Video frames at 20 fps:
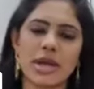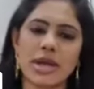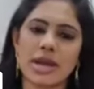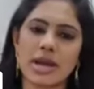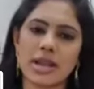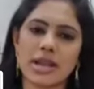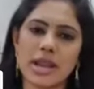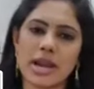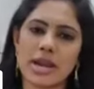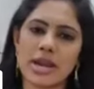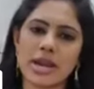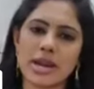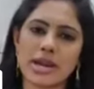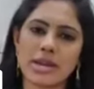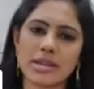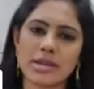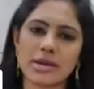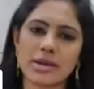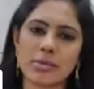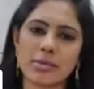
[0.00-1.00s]
கல்யாணம்
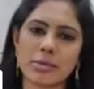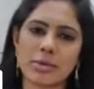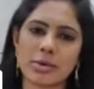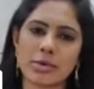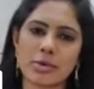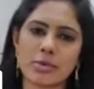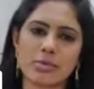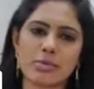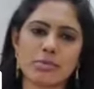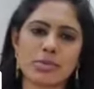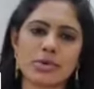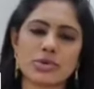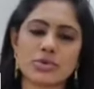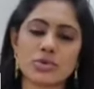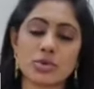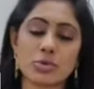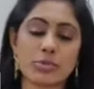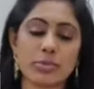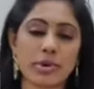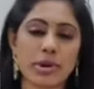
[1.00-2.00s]
ஆனதுக்கப்புறம் ரொம்ப
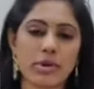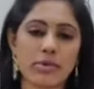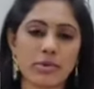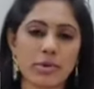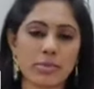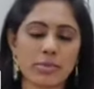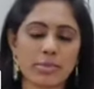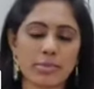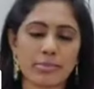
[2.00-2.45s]
சூப்பராக அவ்வளோ